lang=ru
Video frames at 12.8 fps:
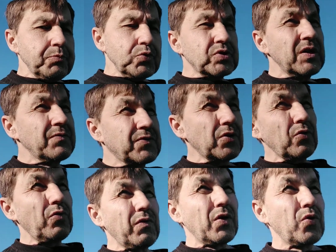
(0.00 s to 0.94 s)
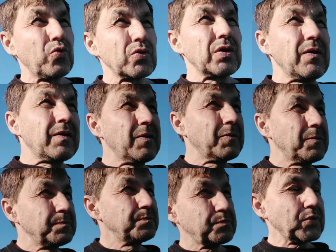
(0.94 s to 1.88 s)
после второго года.
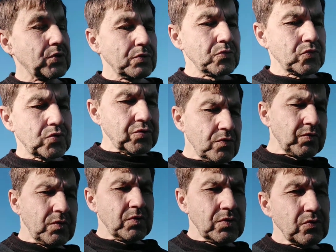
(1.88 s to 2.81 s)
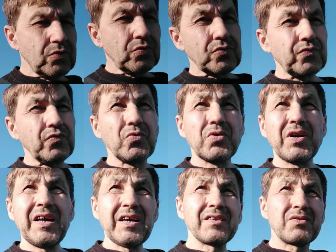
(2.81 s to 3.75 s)
Потому что до двух
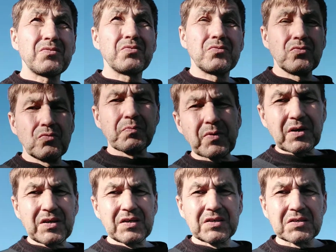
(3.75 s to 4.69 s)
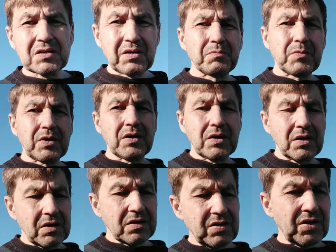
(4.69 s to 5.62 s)
лет ну, практически мы
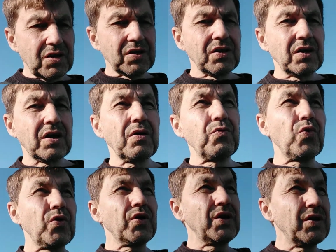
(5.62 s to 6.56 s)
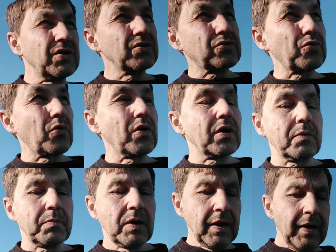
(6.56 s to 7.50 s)
их и никого и не
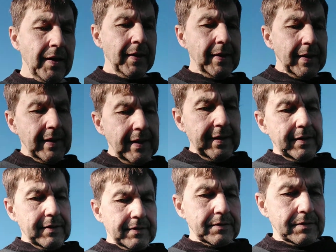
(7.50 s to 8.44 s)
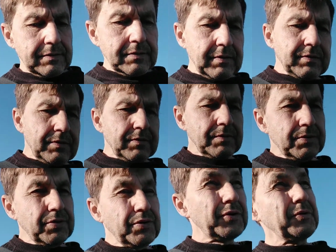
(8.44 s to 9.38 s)
трогаем. Э,
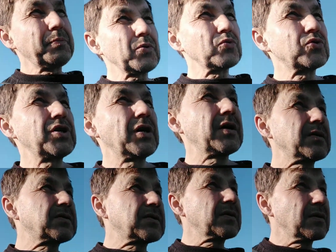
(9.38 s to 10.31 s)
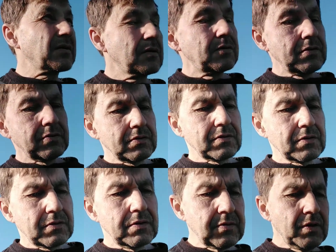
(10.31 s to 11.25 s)
и получается
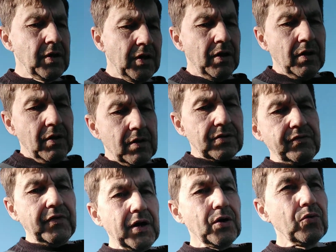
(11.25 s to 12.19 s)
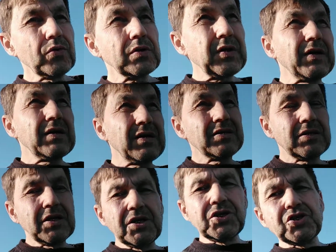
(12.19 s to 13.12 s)
э, два года,
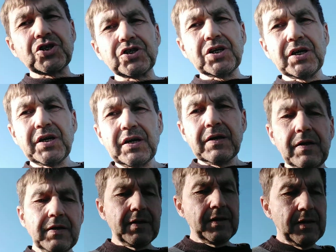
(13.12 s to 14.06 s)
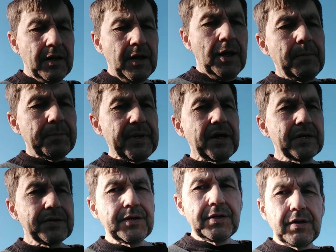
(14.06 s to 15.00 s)
три, четыре,
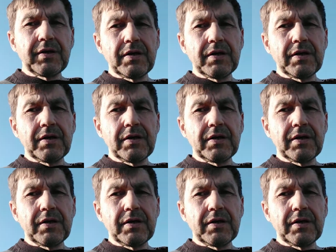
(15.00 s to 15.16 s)
пять,